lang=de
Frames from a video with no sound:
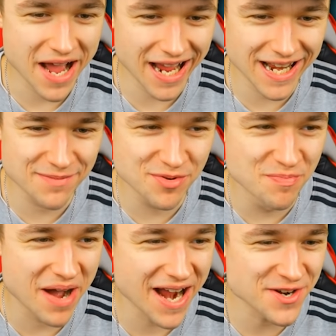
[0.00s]
heiligen
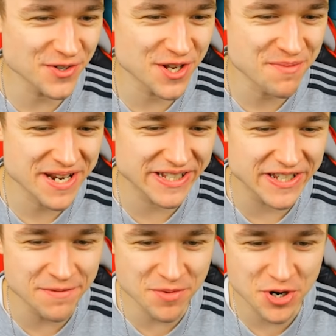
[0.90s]
Bimbanio soll man das
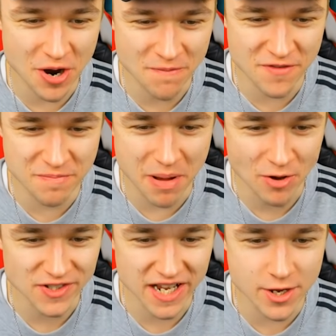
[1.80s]
hinbekommen, wenn
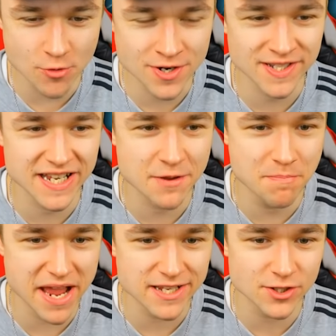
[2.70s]
Bowser hier unten seine
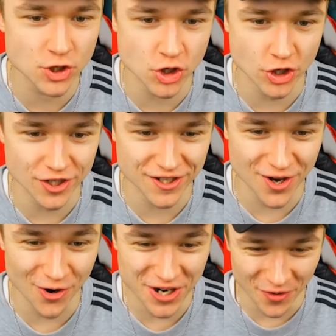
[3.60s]
Base chillt?
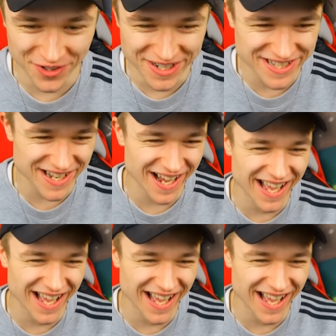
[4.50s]
Jo, da unten ist er.